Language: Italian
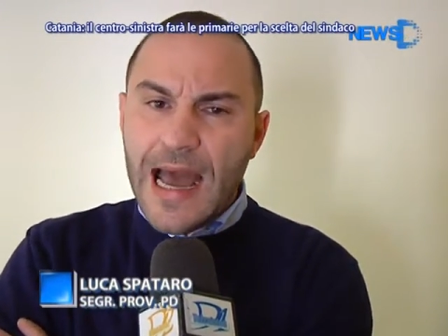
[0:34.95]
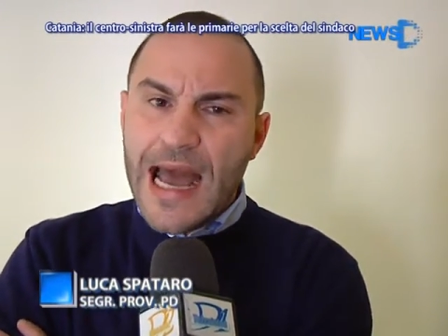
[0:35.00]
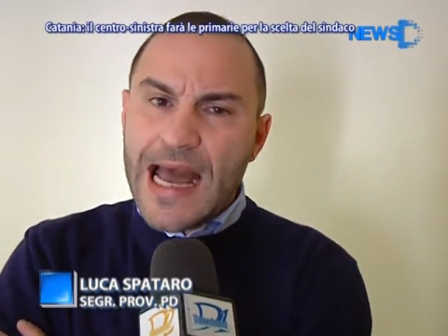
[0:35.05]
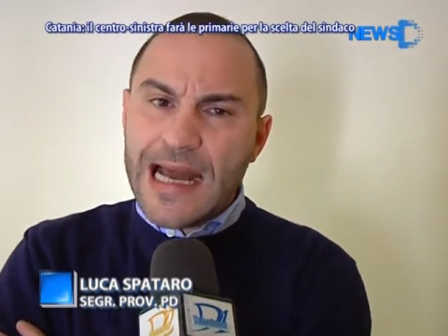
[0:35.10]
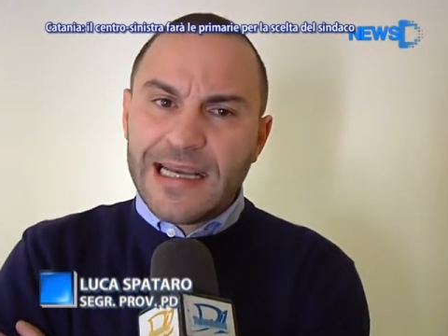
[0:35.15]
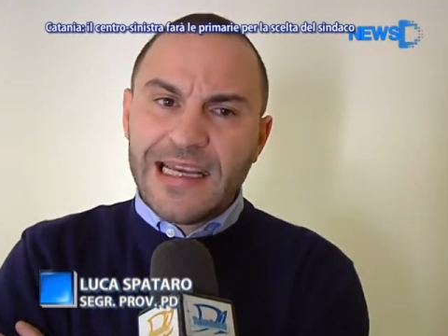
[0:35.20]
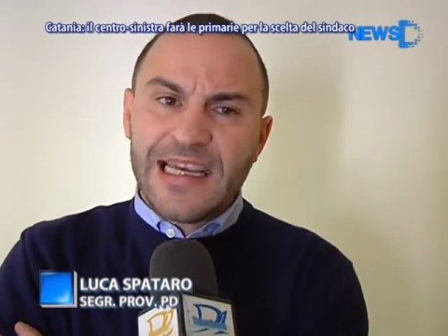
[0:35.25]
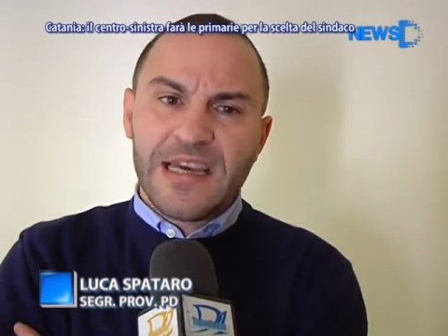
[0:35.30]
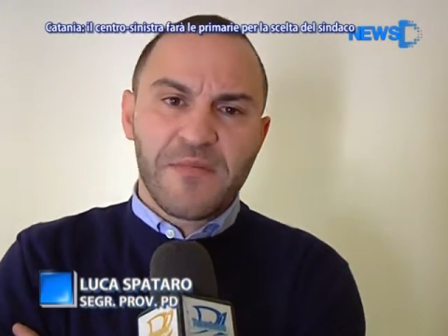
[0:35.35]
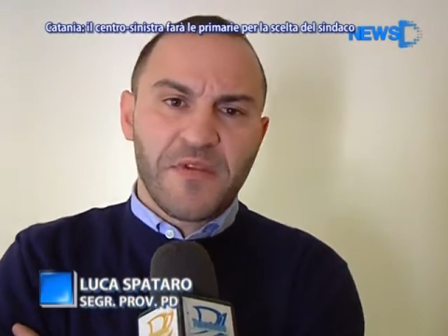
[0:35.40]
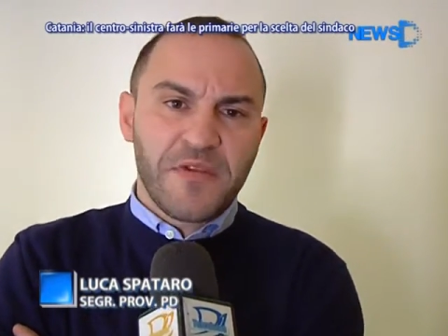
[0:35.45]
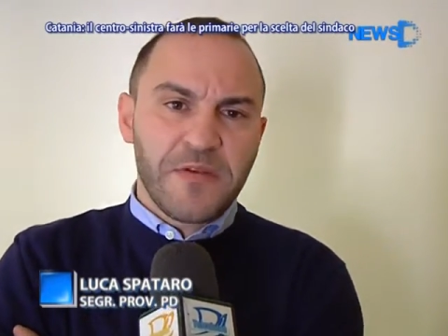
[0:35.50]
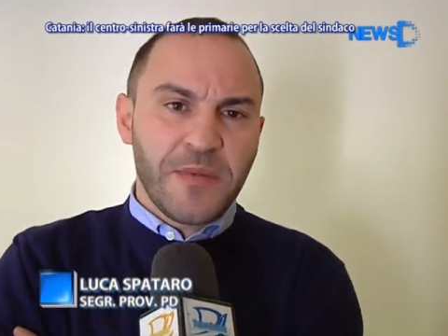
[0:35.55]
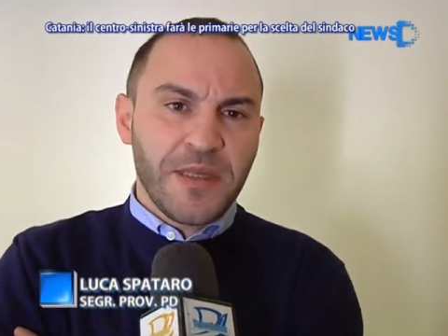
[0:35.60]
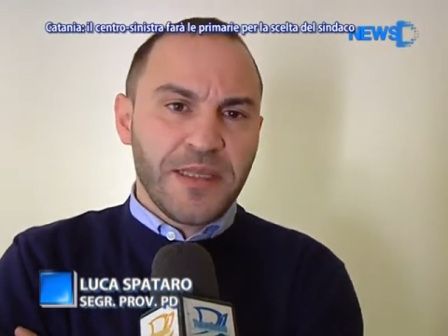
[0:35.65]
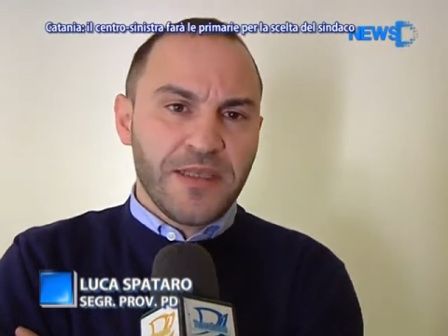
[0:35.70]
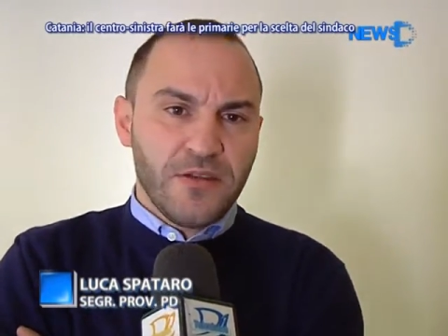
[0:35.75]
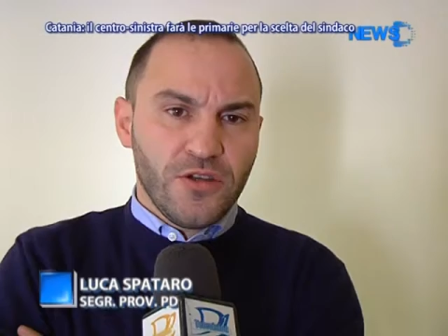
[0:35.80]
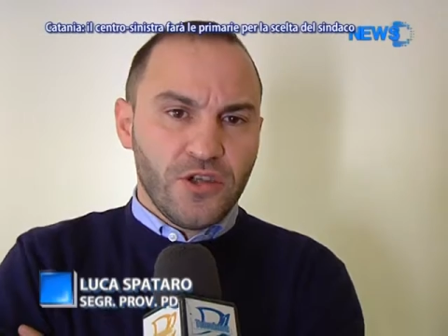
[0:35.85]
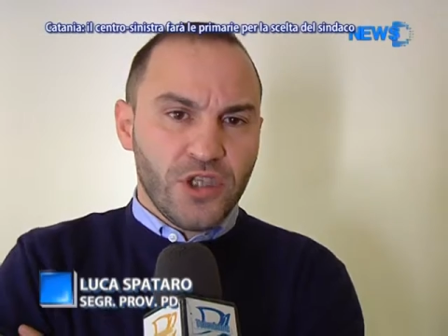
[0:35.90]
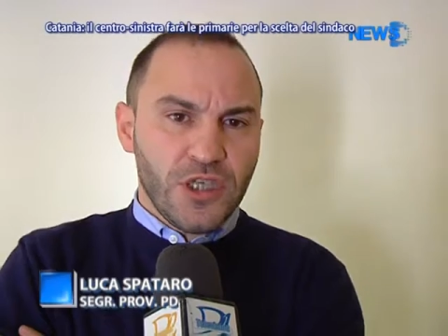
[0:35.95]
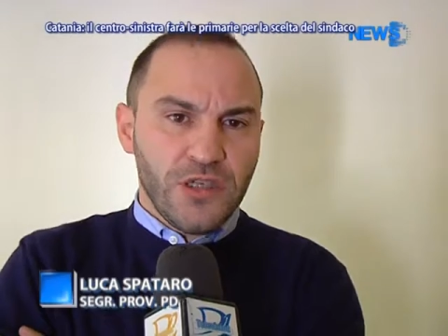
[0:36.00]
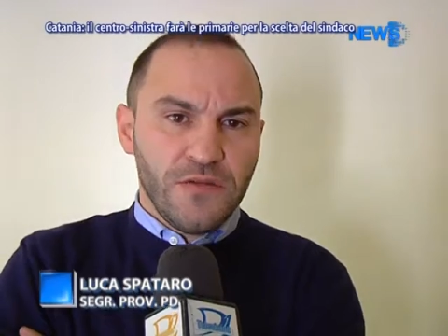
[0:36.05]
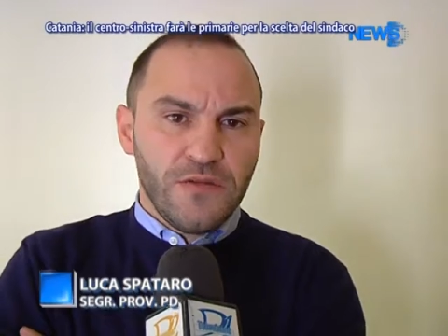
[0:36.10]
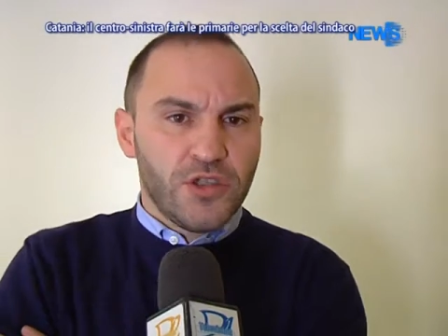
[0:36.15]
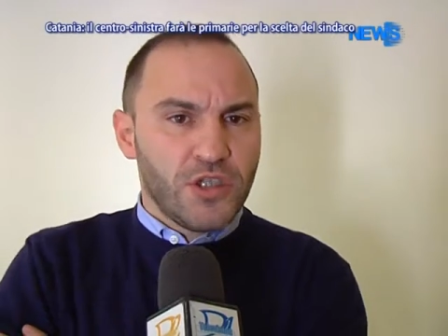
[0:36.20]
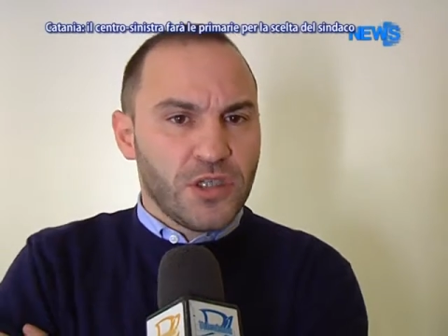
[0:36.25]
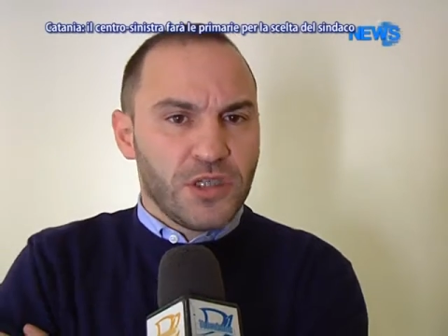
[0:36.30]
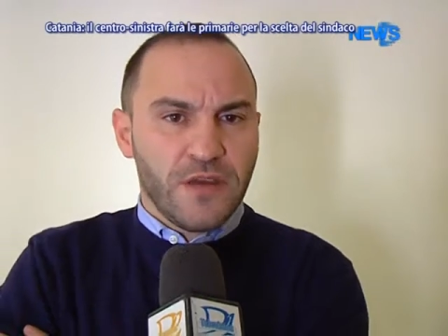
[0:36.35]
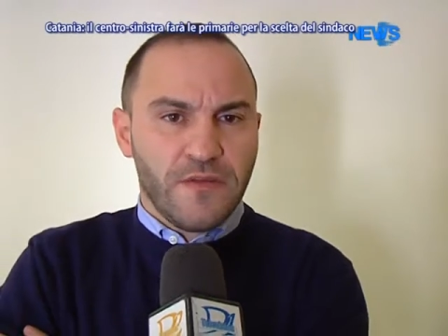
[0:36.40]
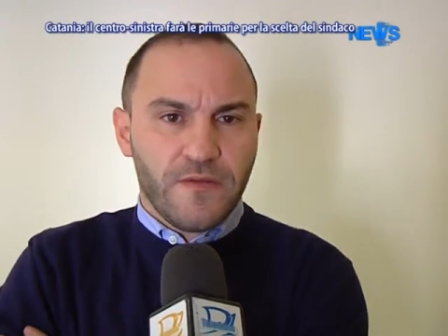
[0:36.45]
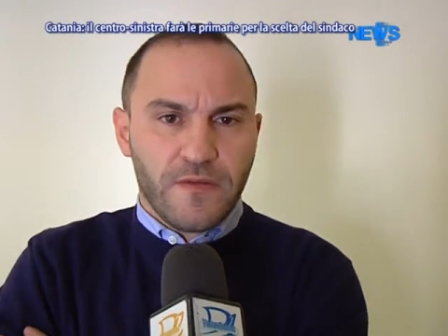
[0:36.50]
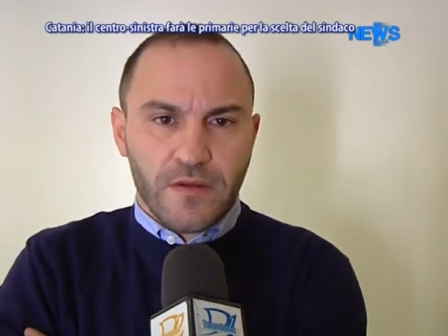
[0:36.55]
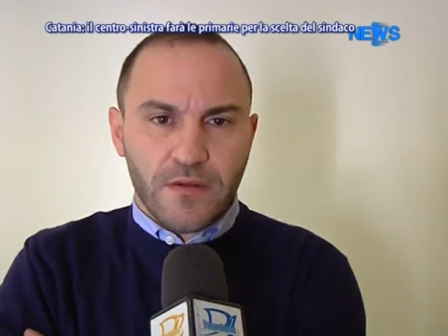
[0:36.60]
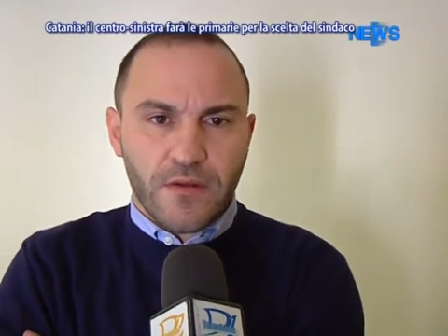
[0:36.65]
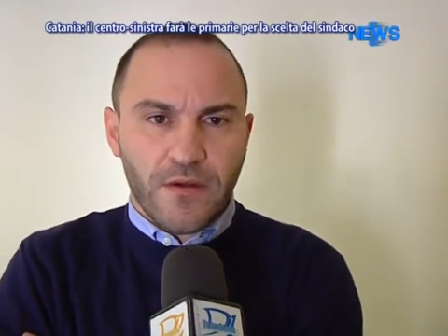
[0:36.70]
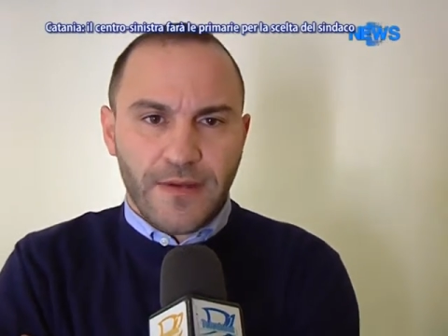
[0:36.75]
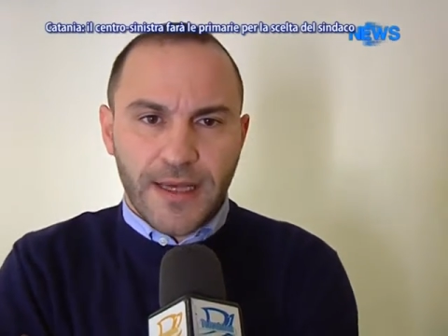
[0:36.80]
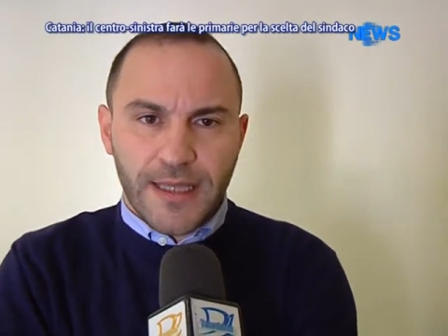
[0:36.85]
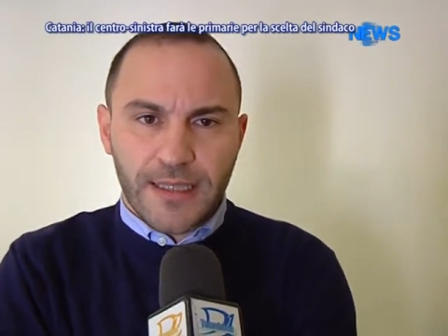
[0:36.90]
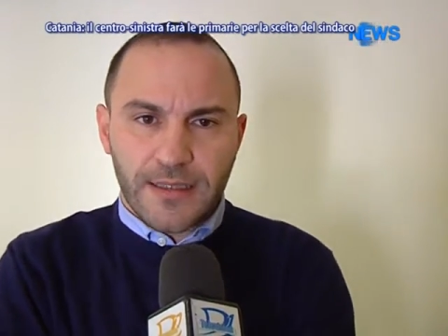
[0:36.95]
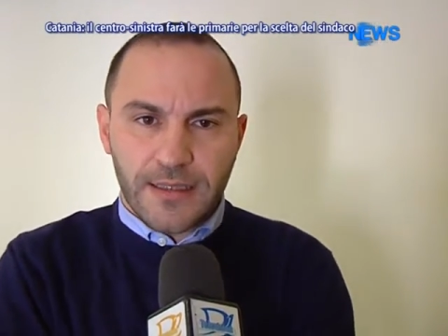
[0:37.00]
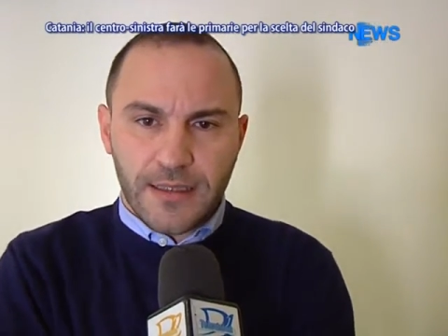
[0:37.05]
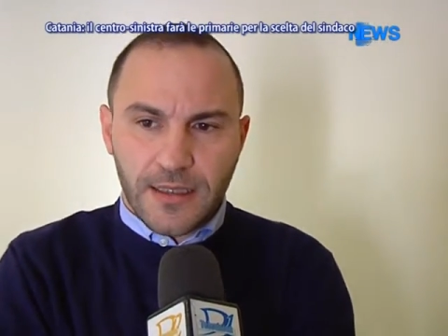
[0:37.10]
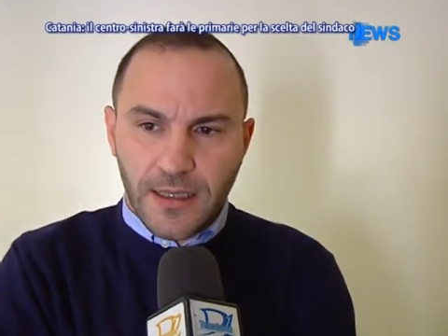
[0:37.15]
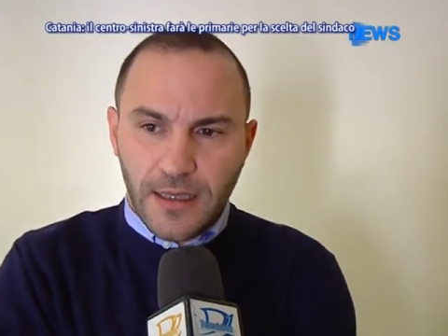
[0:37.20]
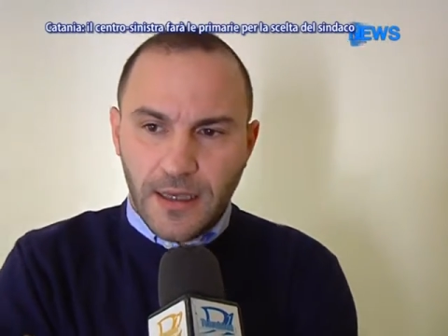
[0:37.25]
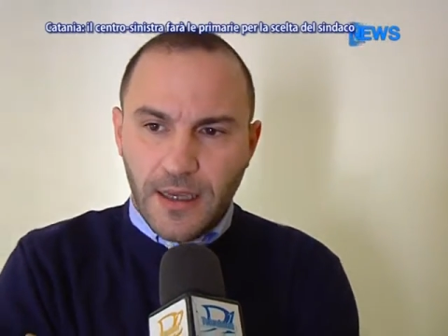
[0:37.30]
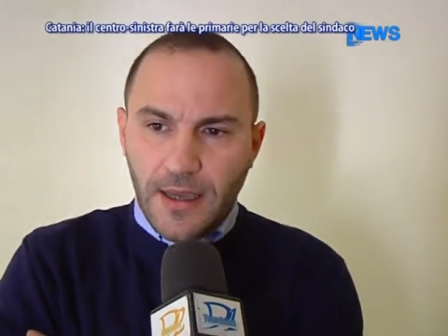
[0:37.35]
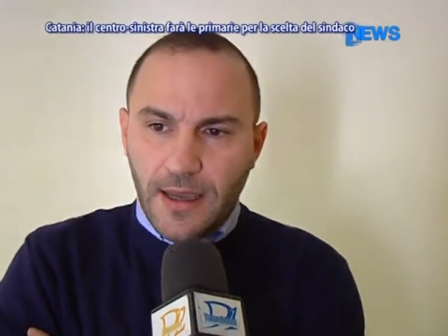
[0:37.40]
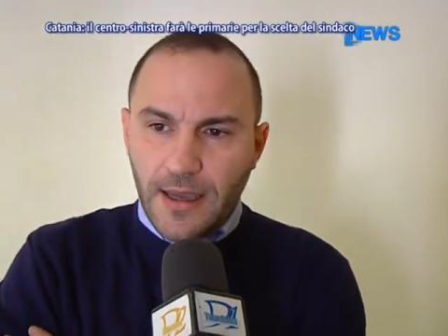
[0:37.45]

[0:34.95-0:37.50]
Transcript: anche movimenti civici che fanno avanti